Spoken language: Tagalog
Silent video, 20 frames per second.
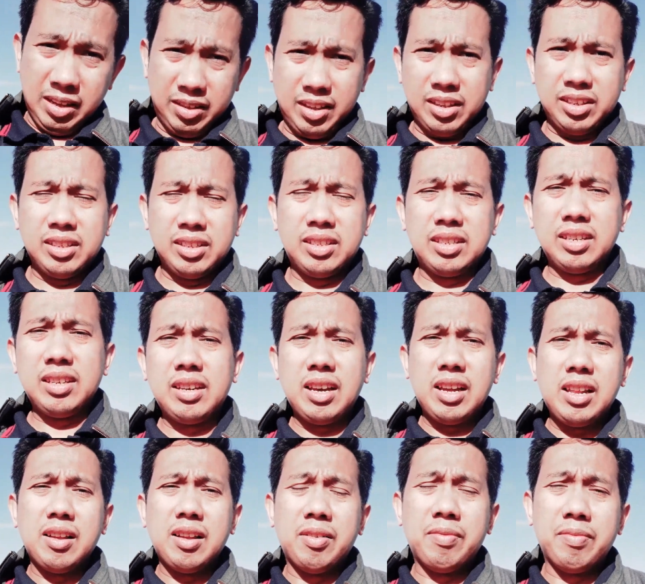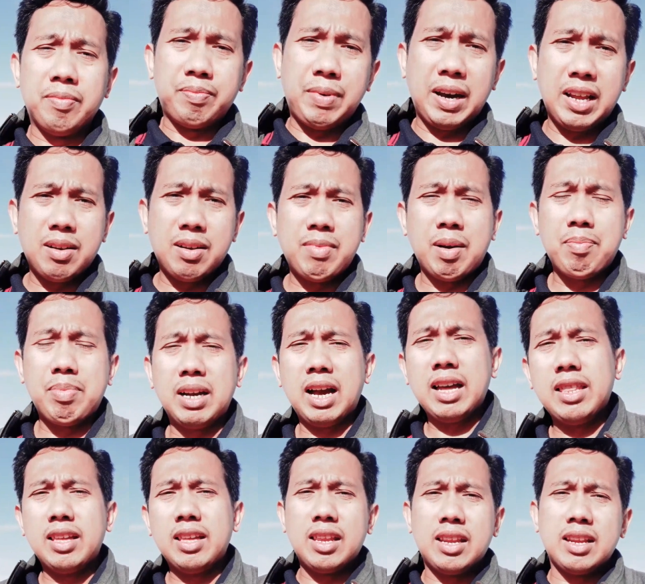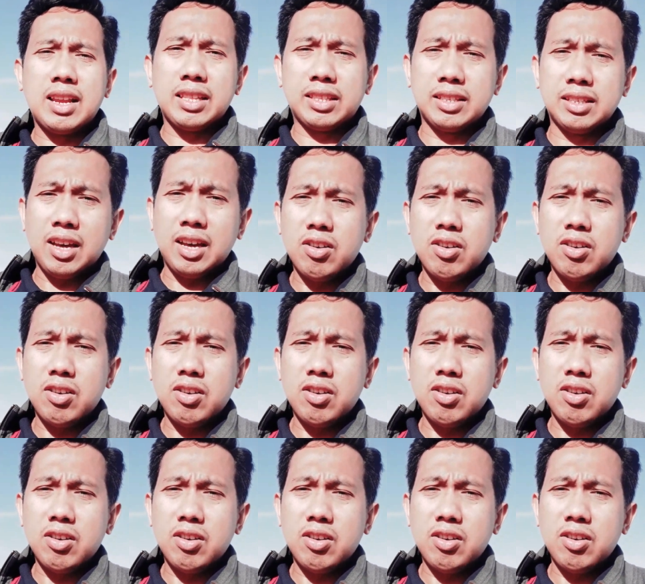Dungeon Sigil para mapagana na natin